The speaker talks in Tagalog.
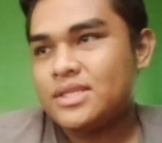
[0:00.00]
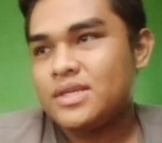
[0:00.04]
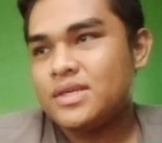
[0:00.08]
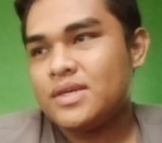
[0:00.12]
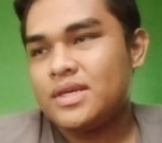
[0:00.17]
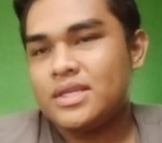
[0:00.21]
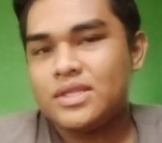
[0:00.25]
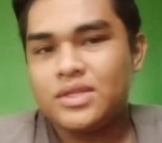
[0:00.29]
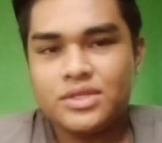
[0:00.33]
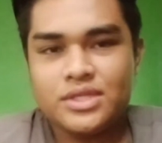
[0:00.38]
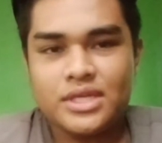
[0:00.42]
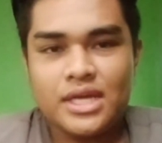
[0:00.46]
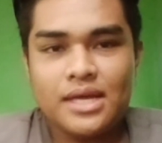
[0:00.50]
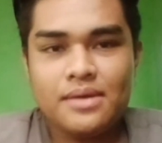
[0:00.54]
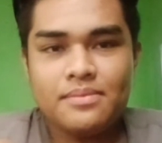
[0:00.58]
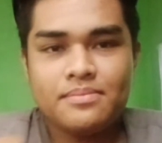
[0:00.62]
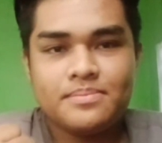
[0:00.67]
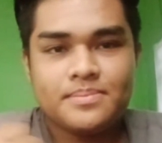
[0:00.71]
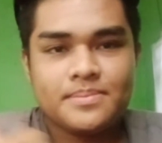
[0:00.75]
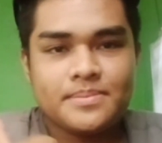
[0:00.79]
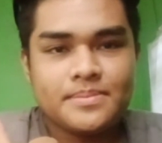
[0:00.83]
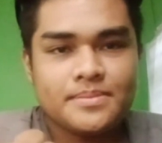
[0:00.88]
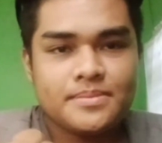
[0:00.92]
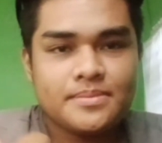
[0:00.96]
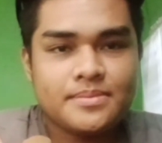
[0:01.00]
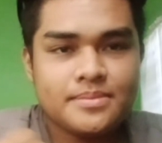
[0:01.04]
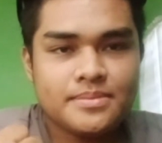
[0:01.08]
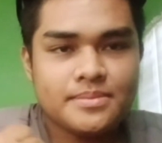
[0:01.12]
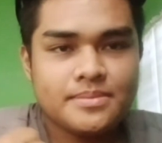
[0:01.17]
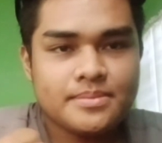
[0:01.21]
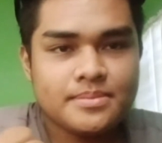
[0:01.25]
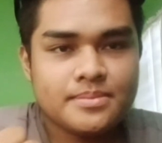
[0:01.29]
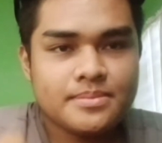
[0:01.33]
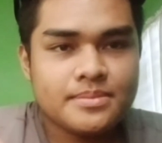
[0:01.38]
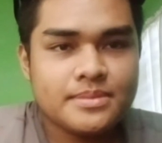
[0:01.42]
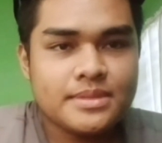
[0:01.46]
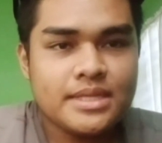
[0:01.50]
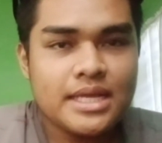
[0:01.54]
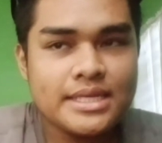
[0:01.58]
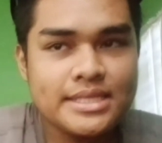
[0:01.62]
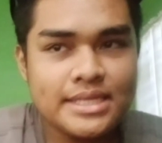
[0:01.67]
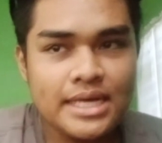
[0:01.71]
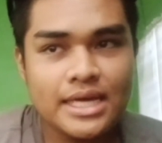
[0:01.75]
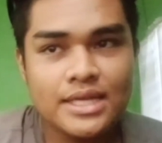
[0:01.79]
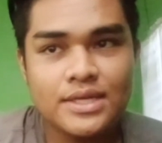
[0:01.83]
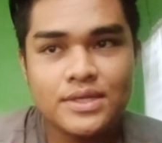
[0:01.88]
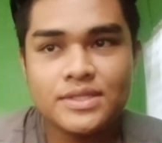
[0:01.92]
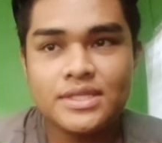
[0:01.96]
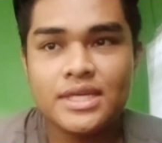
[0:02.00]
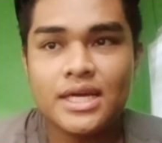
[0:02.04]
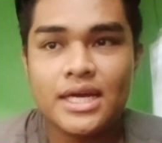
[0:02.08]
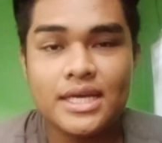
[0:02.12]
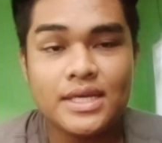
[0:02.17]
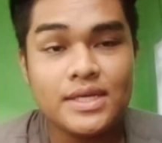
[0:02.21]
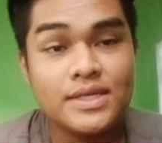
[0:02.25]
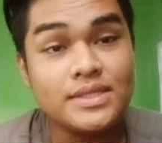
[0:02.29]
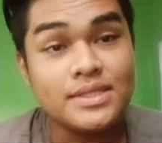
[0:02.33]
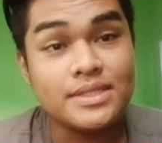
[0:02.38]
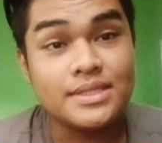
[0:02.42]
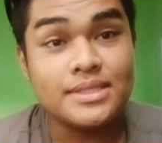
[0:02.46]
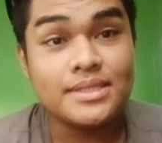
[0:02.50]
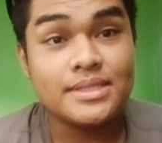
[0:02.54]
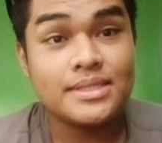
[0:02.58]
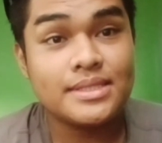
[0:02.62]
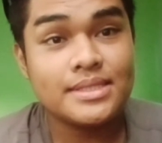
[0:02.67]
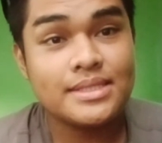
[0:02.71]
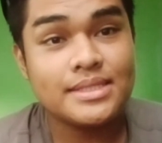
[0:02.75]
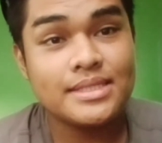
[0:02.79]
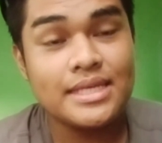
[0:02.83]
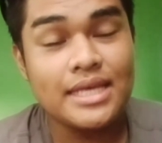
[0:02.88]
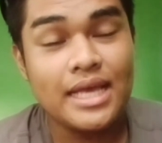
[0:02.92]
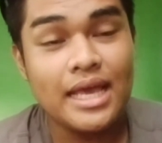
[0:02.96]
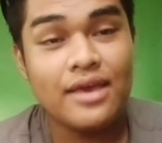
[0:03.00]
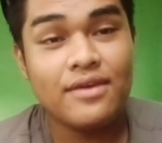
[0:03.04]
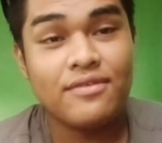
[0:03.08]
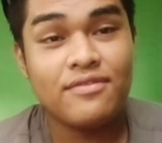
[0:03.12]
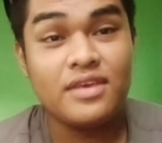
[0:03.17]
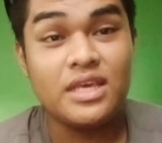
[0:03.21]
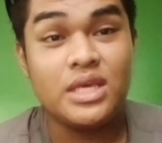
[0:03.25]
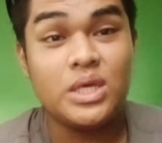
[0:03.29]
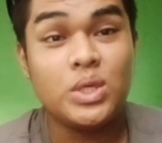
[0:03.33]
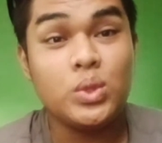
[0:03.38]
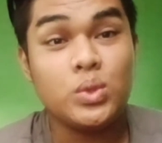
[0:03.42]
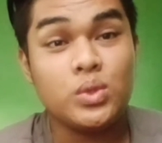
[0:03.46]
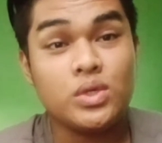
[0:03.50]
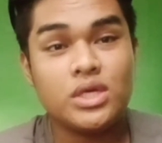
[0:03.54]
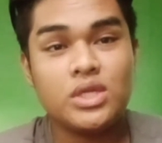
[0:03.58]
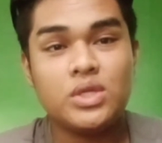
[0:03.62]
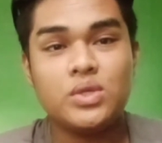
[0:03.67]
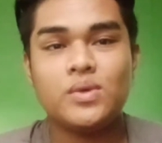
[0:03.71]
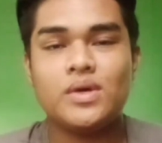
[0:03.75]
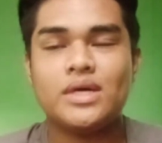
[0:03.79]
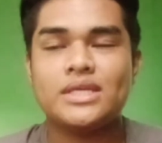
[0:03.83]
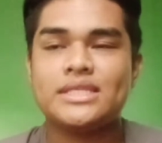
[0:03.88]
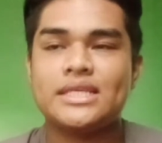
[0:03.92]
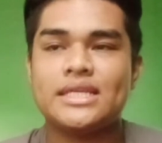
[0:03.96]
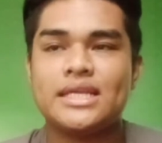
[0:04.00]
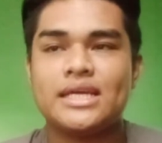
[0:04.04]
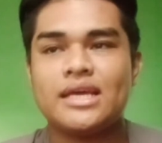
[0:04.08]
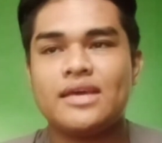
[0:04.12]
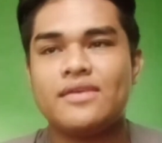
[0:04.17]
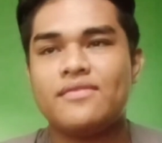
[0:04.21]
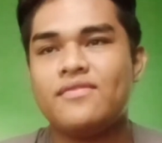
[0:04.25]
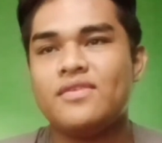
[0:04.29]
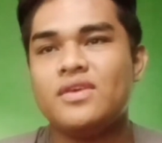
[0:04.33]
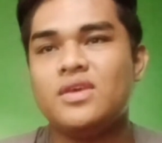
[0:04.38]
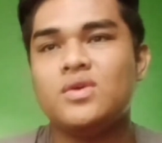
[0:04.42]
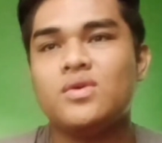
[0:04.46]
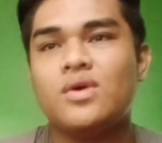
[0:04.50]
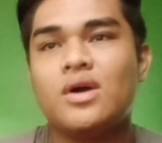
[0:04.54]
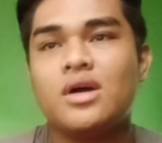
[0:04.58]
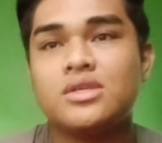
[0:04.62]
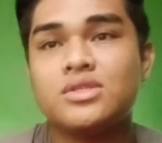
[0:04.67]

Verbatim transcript: So, ito siya. Nasa ano siya ngayon? FEU. Kinuha siya ng FEU.